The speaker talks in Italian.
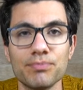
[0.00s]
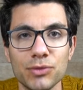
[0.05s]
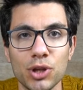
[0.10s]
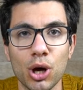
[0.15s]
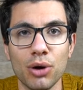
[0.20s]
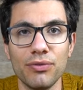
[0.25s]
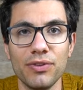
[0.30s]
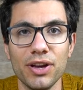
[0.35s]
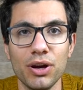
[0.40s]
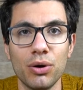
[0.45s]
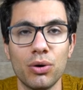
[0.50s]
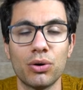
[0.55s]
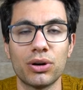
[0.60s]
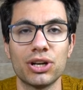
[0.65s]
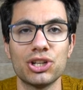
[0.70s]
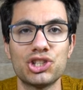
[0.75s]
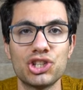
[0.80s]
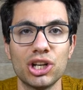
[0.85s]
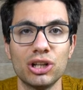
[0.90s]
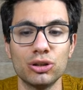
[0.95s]
9
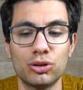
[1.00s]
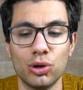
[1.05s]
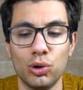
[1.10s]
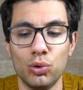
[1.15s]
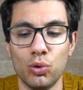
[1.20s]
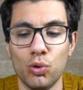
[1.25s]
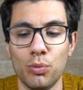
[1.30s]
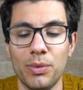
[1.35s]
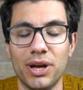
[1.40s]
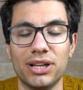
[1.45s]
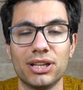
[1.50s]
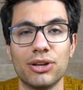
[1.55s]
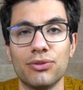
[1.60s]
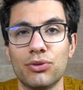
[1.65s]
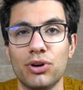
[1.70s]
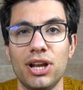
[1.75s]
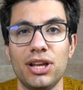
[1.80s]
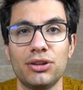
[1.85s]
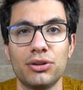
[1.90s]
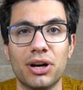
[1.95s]
ore, 100 lumen,
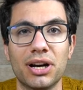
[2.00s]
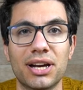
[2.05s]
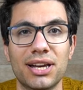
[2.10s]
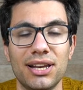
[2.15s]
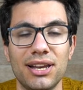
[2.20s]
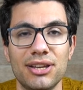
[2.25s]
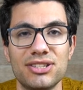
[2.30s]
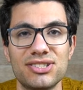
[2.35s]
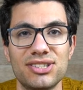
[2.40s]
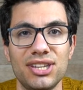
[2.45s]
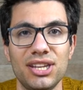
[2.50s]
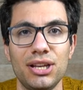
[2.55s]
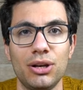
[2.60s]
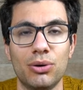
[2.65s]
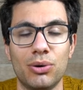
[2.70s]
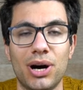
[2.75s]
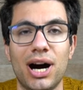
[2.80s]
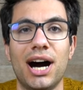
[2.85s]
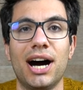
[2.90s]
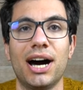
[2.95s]
volendo anche le
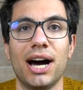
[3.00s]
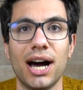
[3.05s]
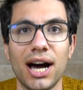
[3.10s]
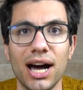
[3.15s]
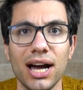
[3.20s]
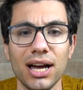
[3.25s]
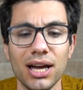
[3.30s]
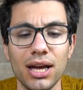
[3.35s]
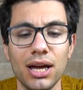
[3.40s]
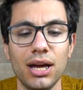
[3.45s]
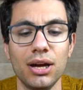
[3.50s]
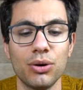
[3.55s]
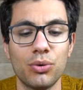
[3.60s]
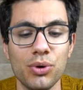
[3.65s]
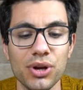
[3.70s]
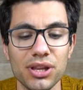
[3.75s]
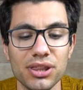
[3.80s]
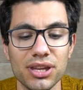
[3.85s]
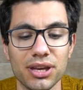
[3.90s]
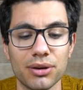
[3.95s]
stilo AA,
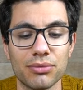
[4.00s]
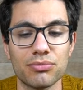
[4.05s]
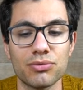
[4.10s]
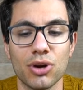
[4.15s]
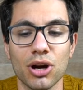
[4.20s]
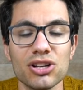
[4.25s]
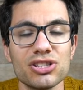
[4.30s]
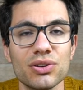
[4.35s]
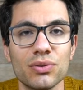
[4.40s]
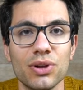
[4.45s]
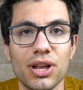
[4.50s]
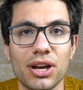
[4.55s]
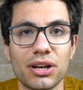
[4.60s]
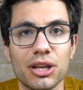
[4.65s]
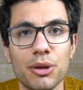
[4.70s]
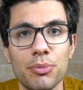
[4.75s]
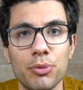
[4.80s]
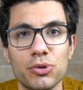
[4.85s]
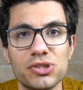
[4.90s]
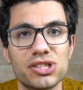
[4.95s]
quindi cosa voglio dire di più?